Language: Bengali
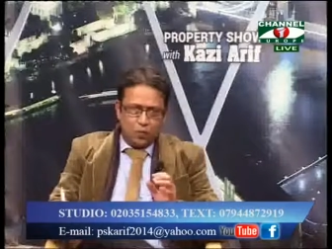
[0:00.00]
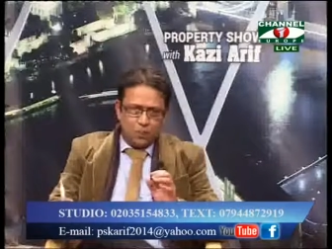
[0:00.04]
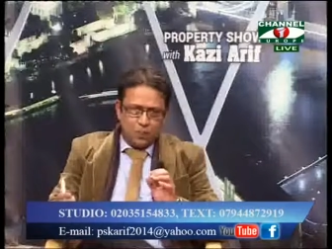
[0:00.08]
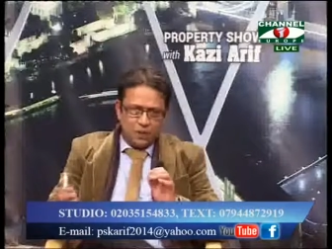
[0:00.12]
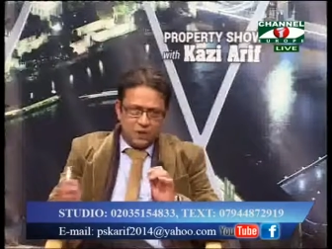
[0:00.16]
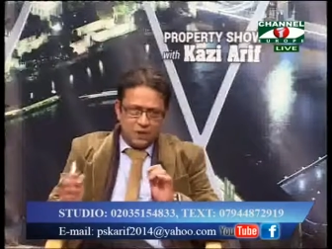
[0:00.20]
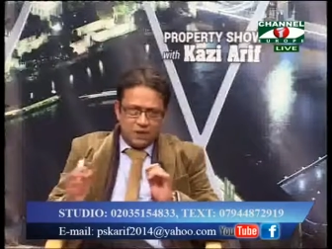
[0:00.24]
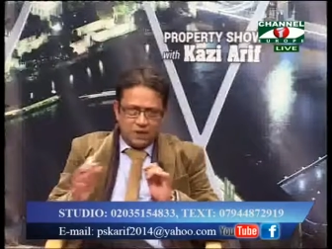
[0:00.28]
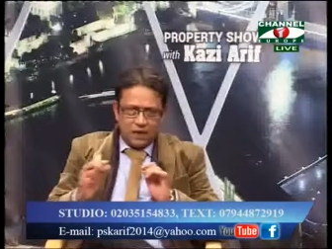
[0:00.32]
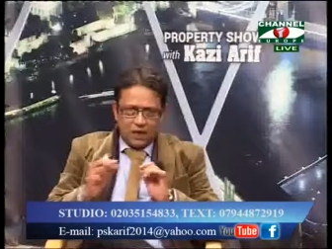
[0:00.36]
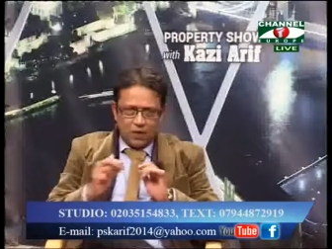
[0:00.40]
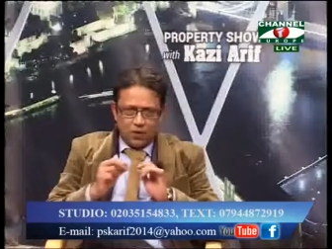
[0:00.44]

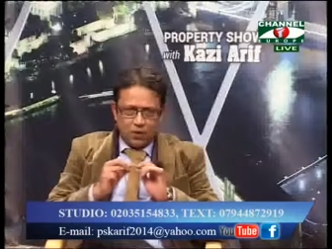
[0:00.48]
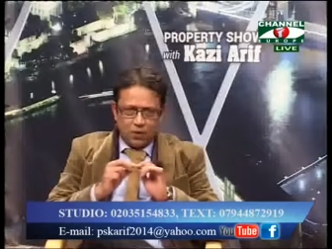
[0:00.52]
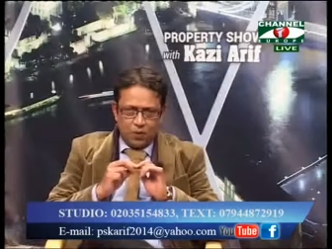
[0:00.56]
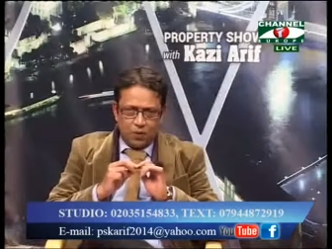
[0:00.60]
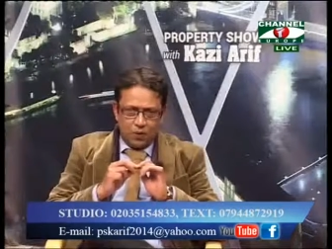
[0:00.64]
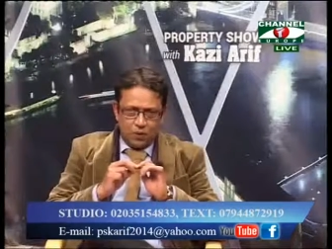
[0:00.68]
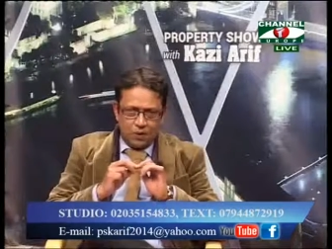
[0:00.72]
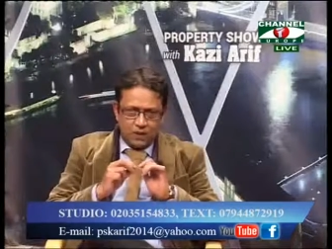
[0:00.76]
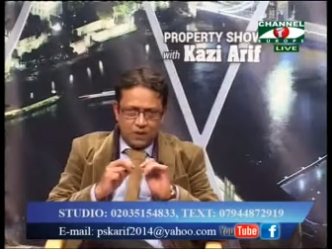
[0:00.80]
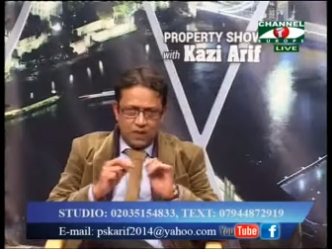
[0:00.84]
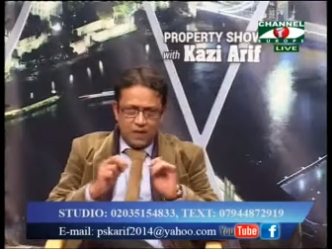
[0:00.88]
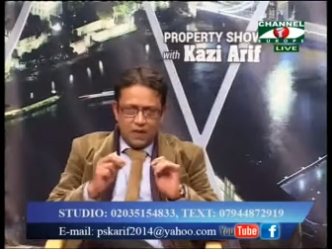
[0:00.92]

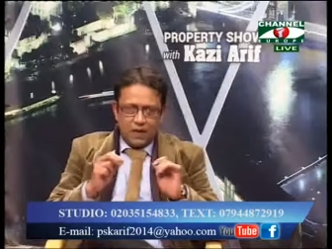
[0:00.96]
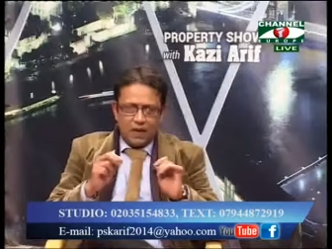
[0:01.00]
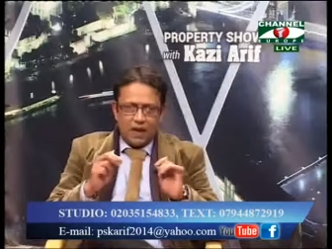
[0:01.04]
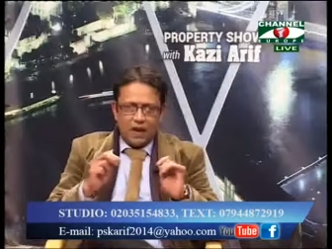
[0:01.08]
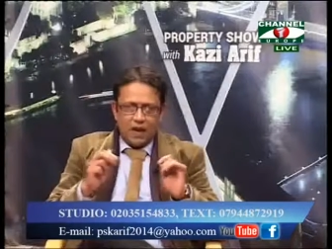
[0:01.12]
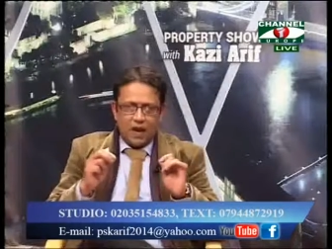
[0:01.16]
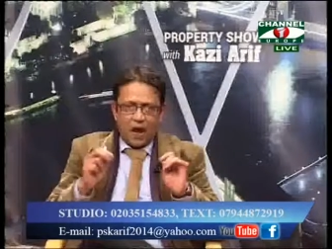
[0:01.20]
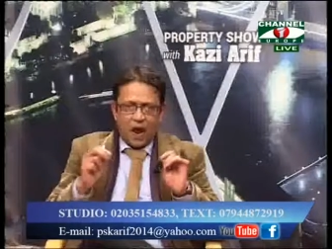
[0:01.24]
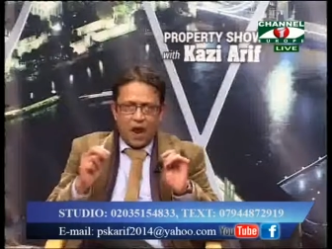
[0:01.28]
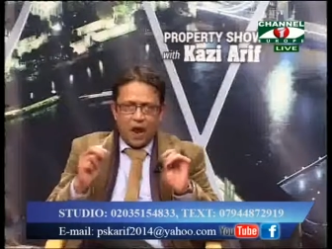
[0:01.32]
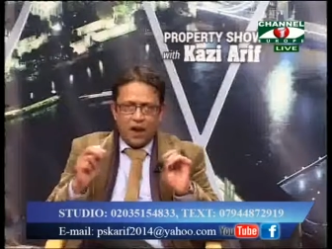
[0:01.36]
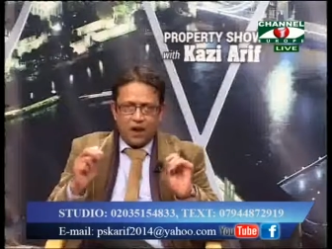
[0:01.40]
বিস্তারিতভাবে টেনে
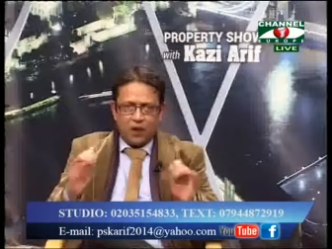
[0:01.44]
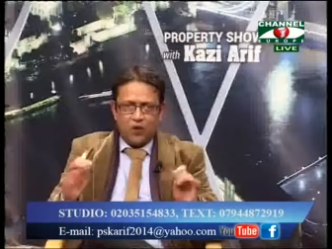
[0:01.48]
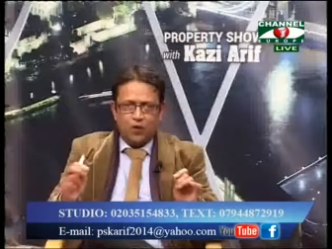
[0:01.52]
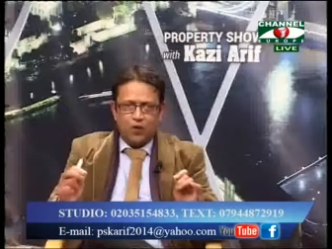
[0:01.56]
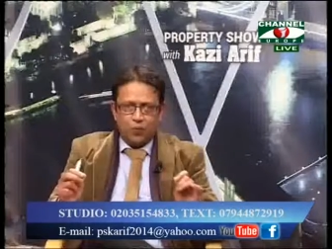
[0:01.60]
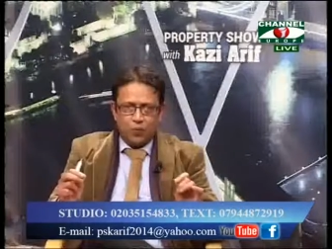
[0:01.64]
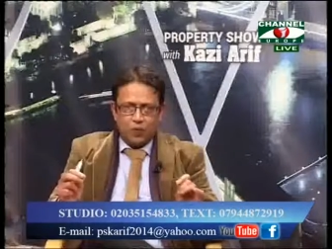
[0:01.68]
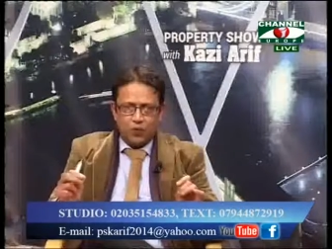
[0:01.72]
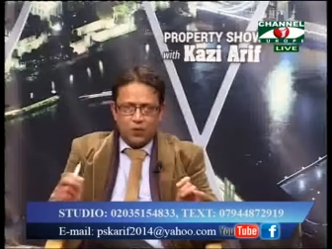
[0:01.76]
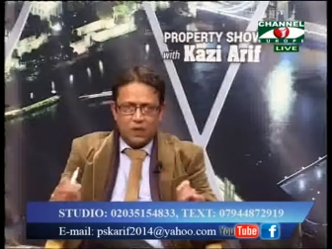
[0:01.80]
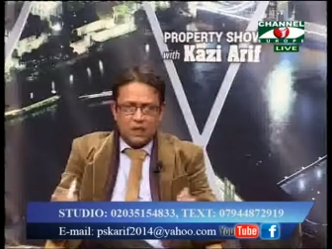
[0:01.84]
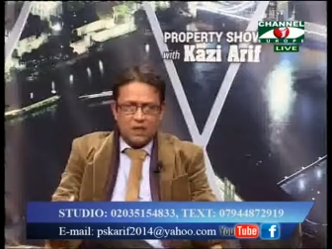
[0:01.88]
আর একটু
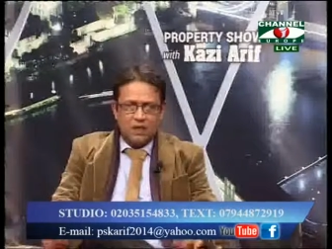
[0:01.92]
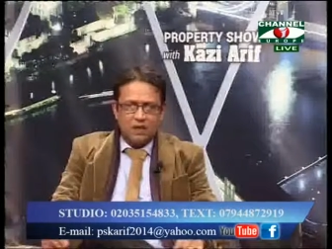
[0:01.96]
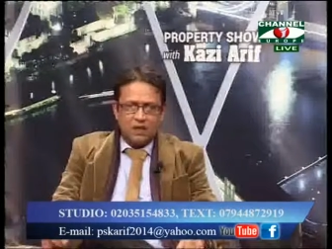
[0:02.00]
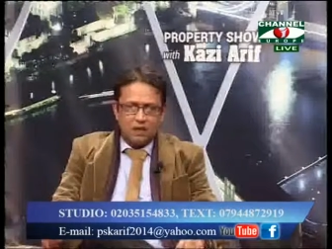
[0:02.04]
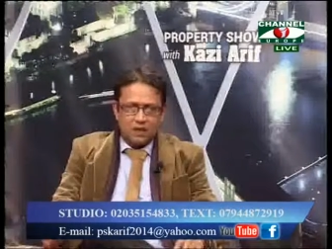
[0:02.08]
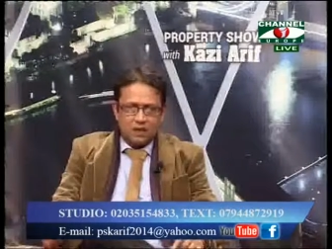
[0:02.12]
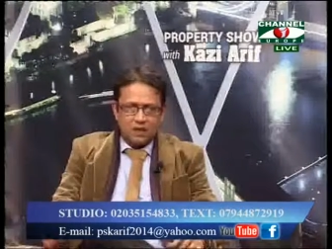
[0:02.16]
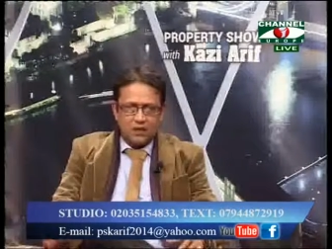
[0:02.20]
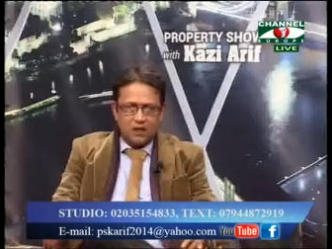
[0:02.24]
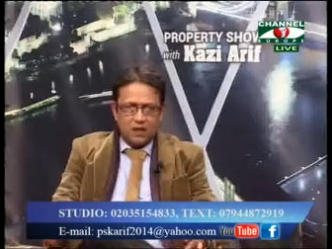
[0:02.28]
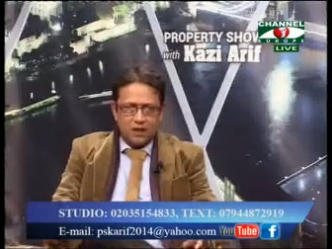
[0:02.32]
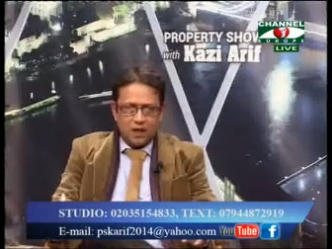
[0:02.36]
বুঝিয়ে দিতে
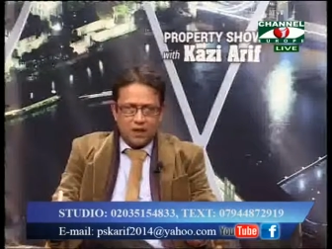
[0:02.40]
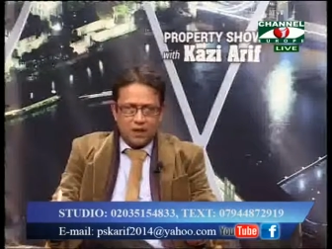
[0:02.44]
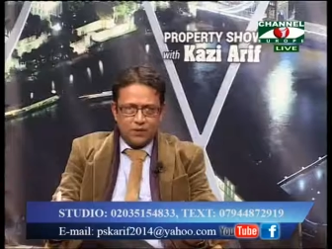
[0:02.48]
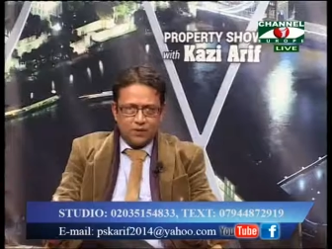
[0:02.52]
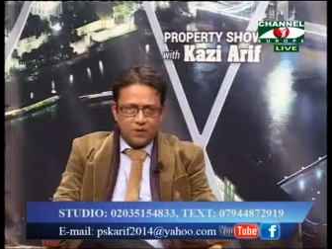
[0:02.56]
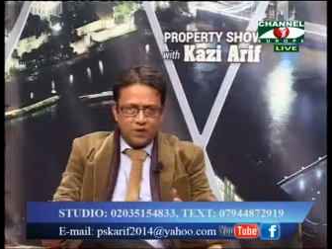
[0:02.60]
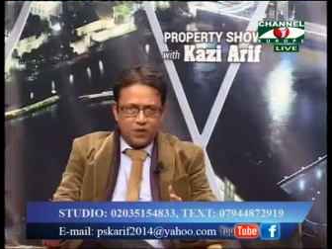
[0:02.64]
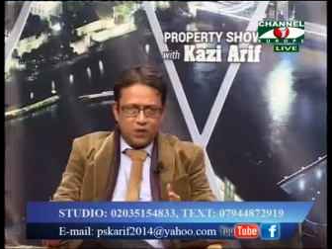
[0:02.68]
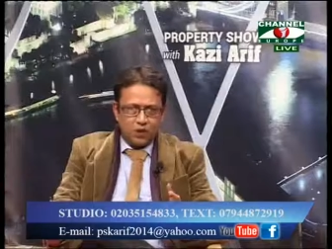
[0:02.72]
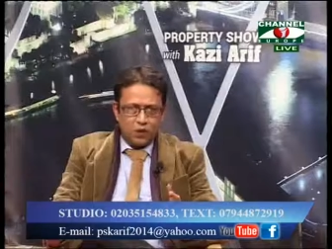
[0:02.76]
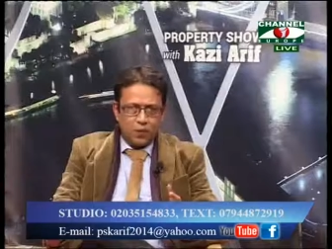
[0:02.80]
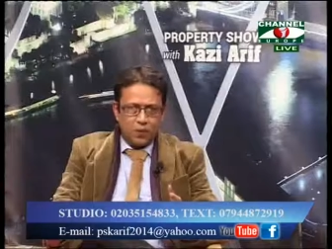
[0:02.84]
চাচ্ছি
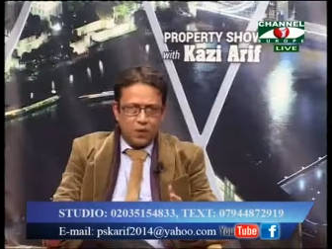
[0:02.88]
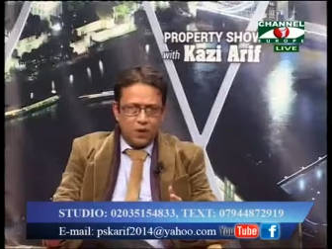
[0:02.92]
যেসব